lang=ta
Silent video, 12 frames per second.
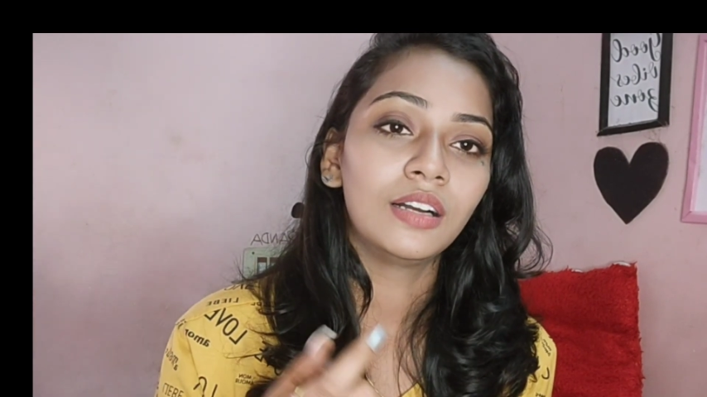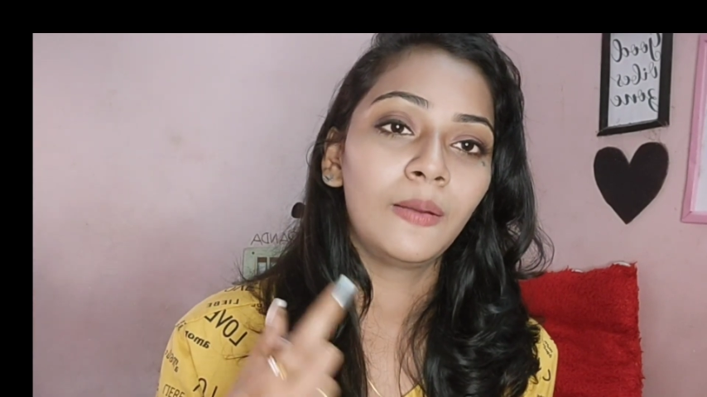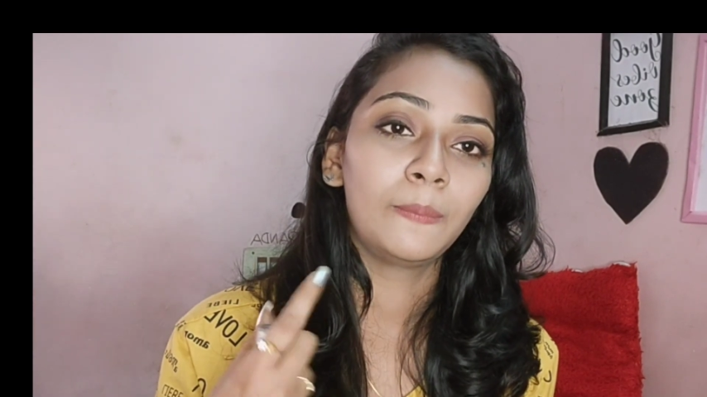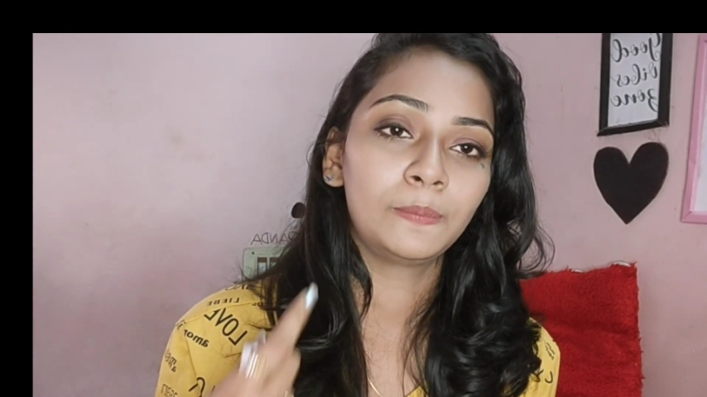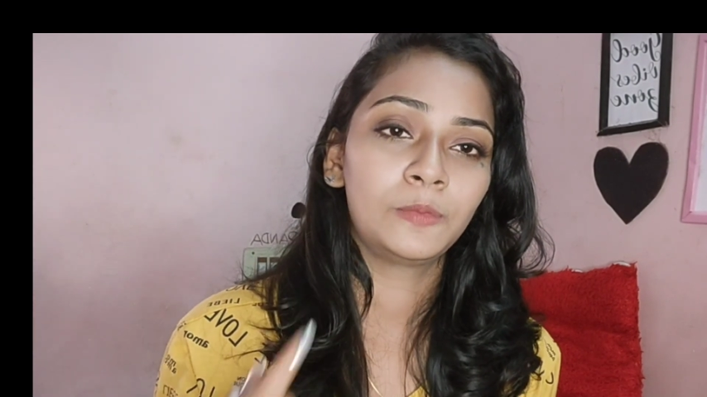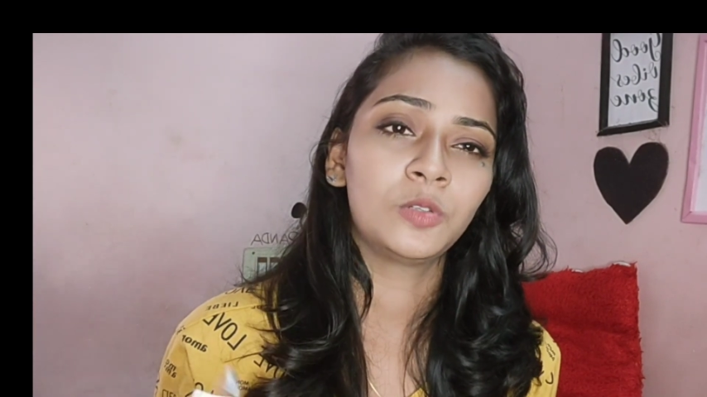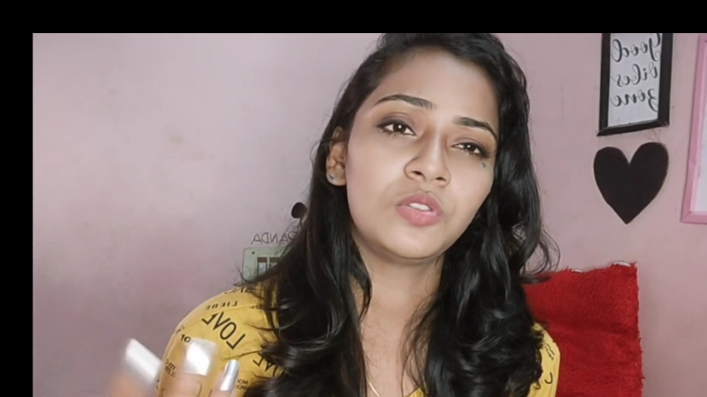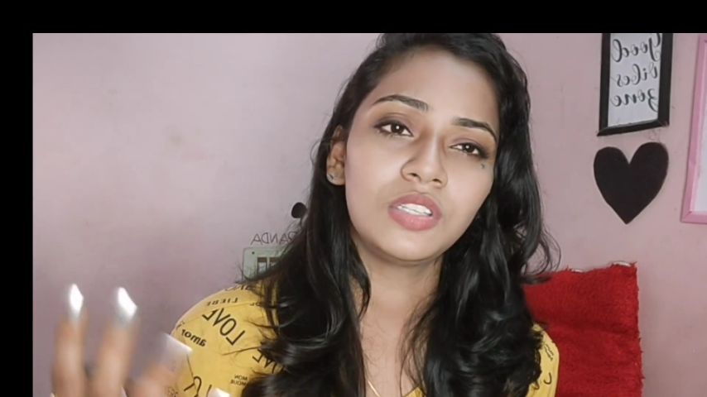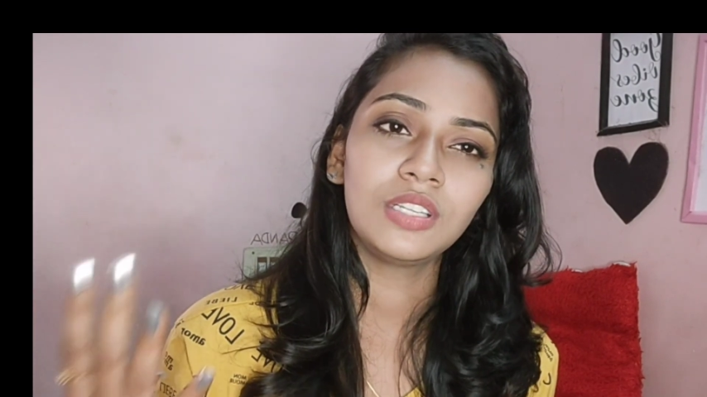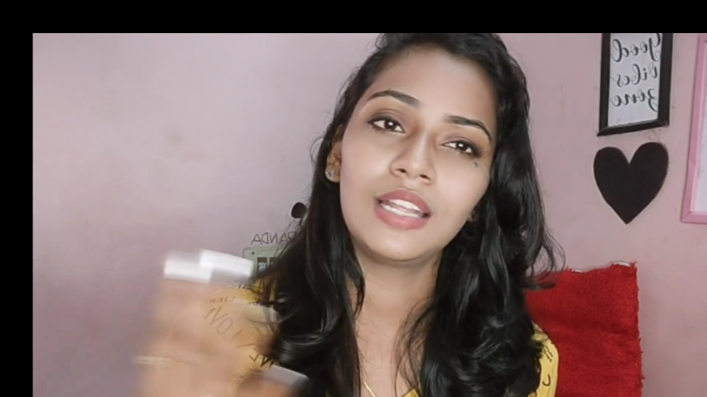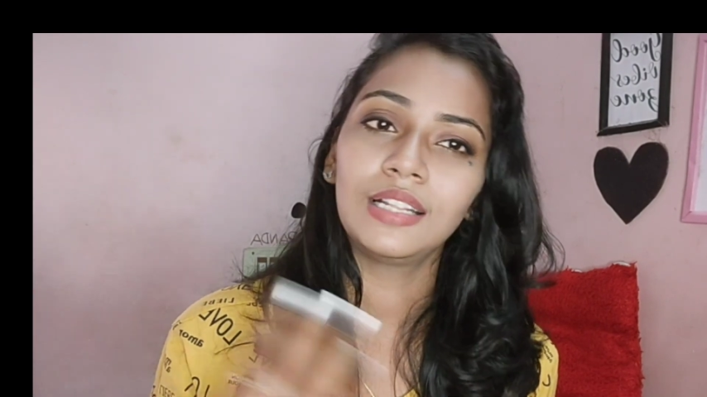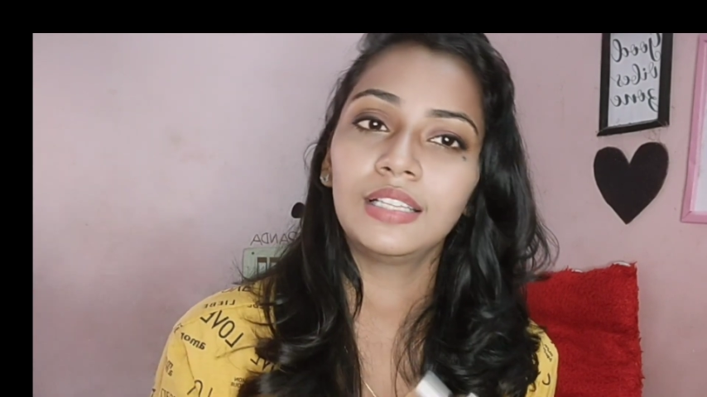um,
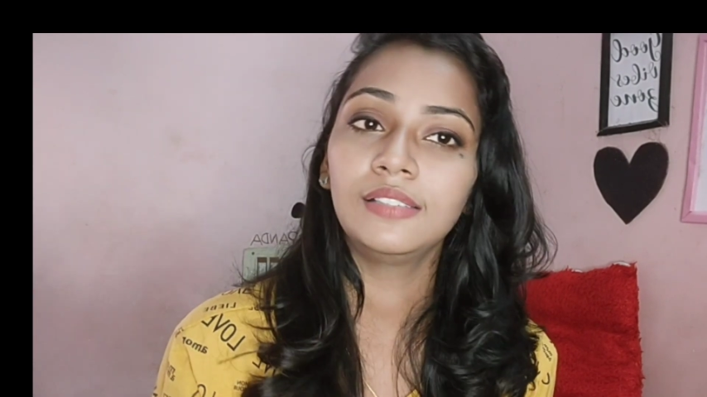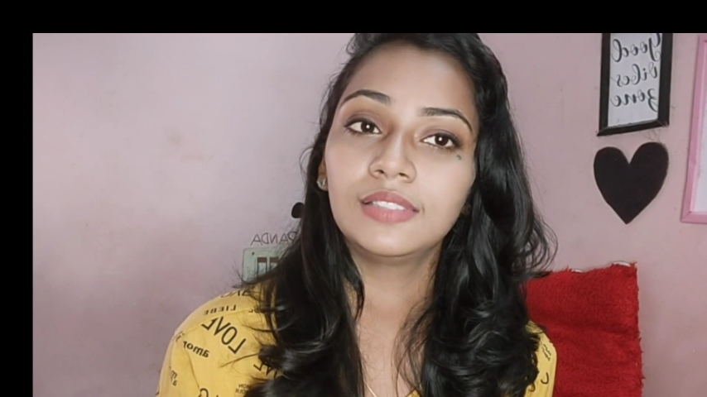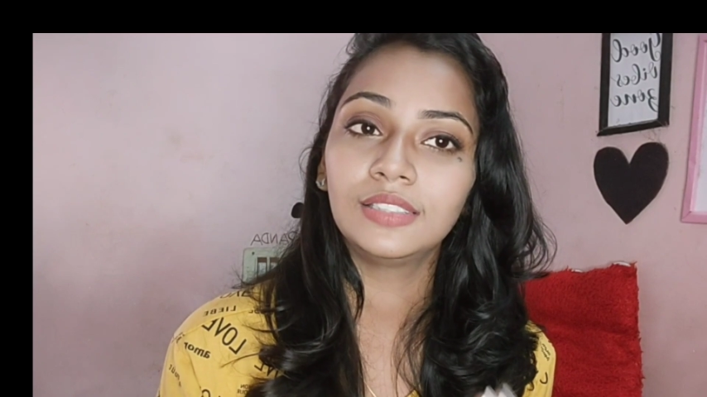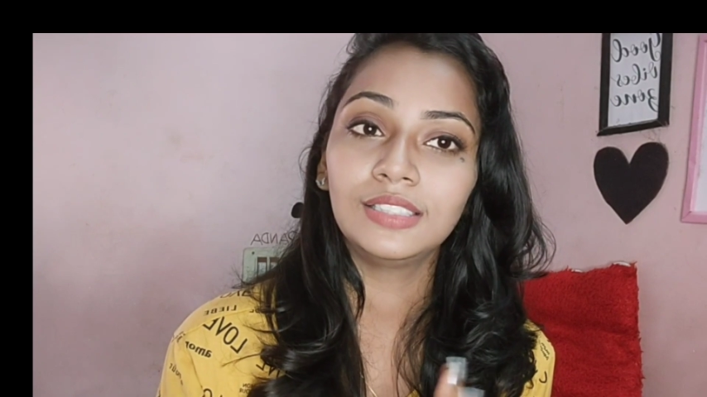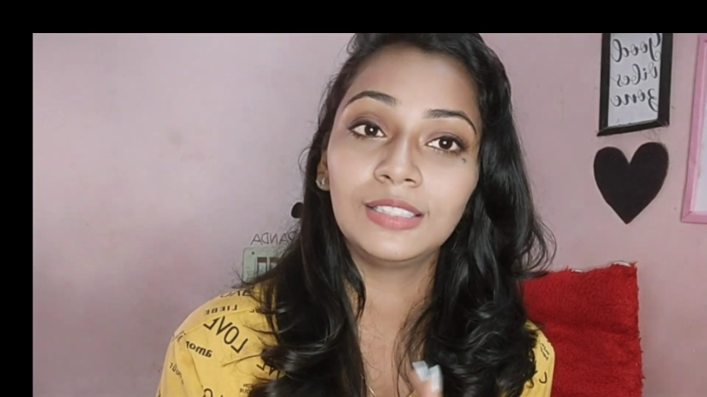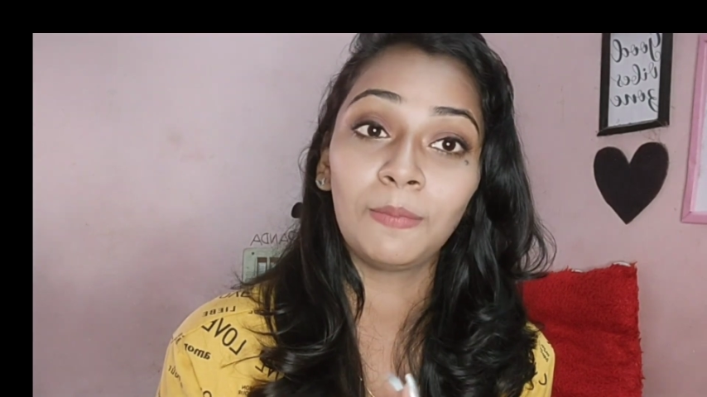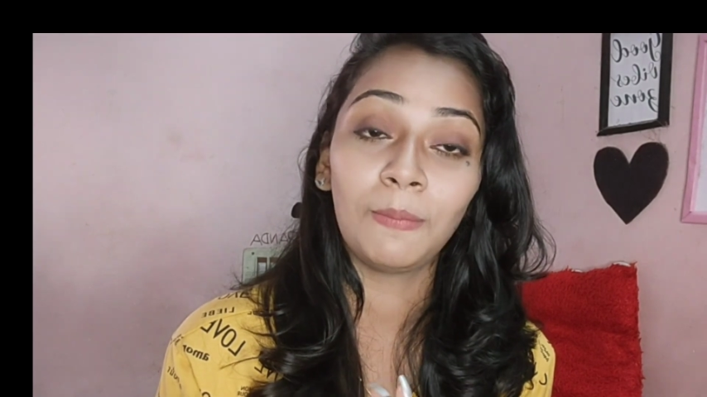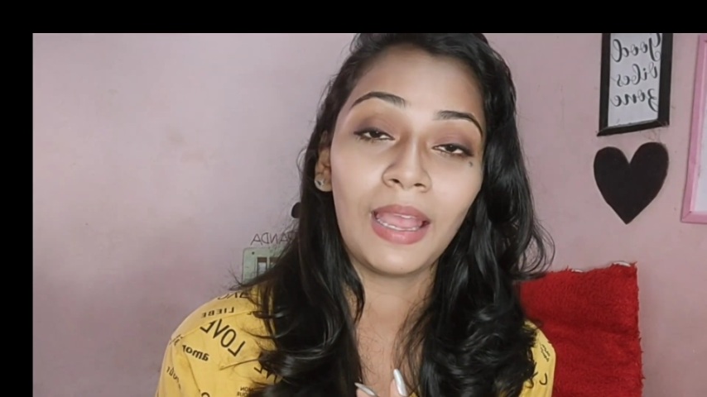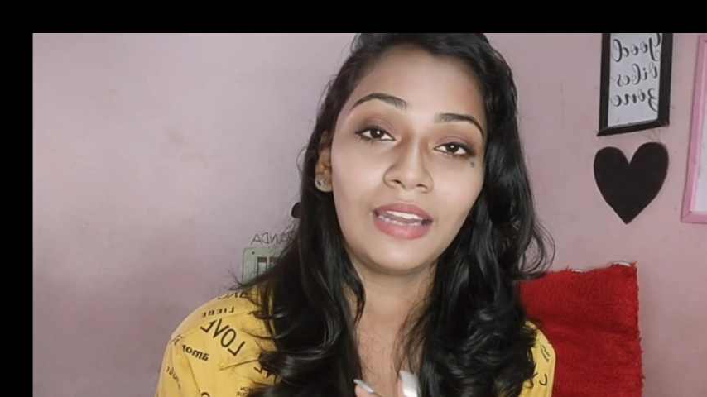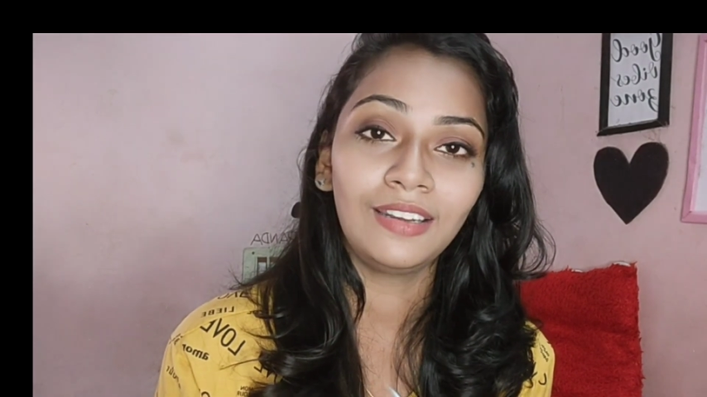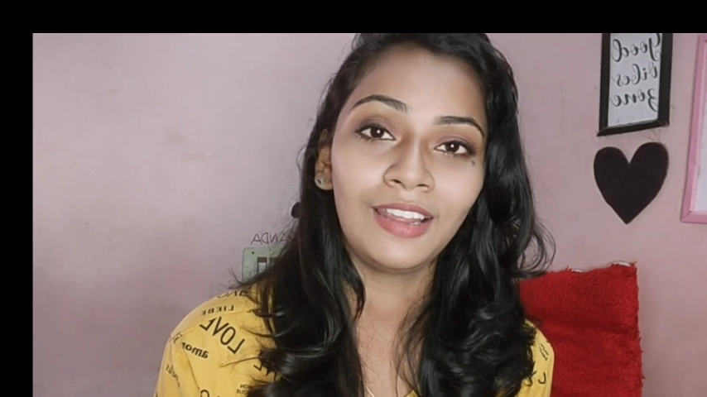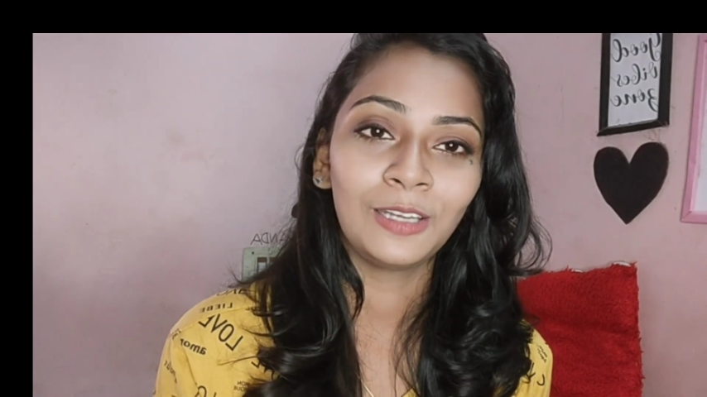கொஞ்ச நேரத்துலேயே வந்து இது
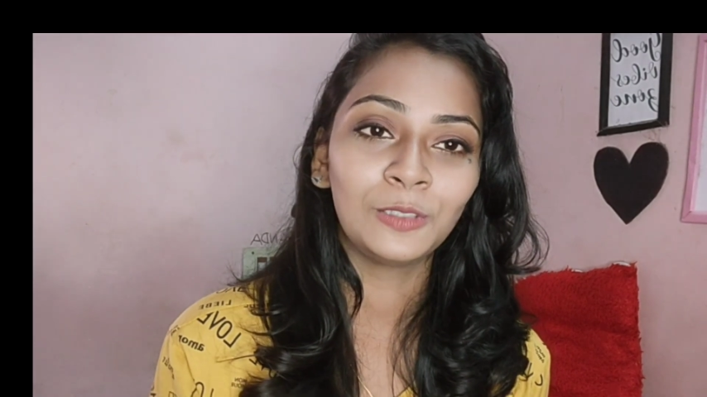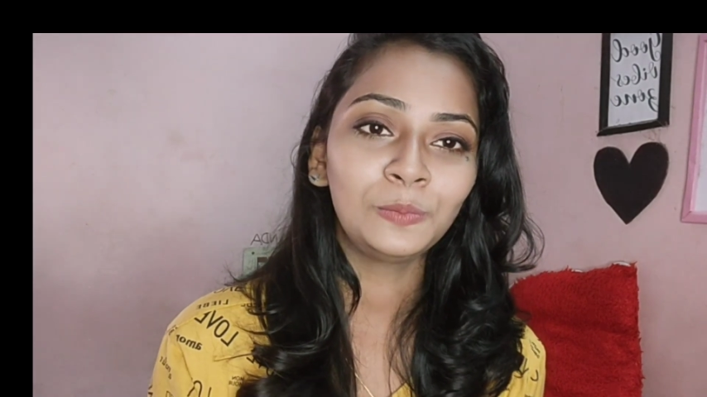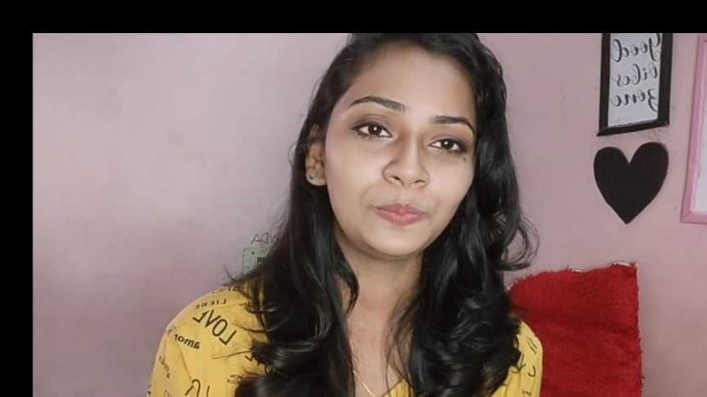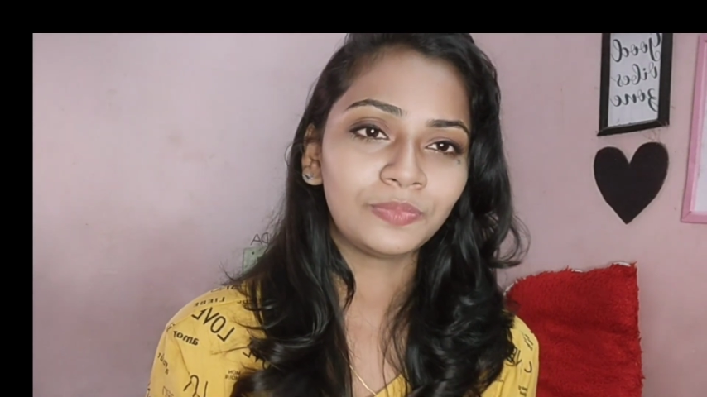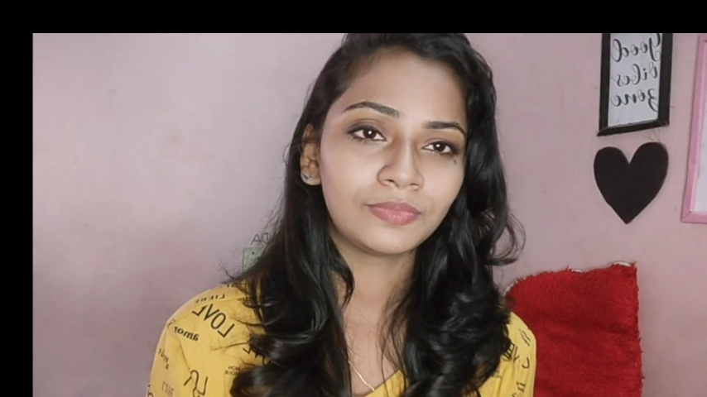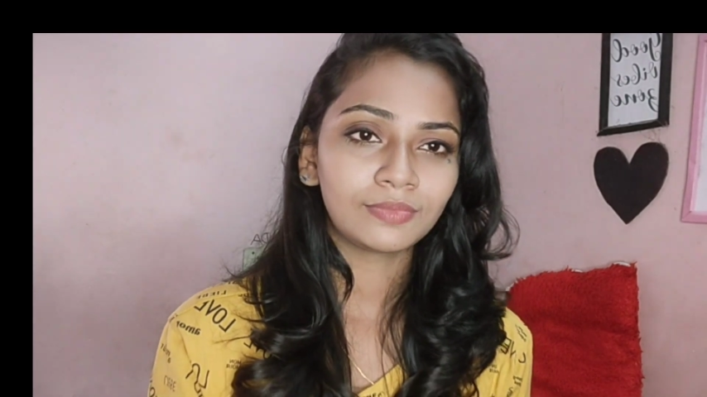மேட் ஆகிடும்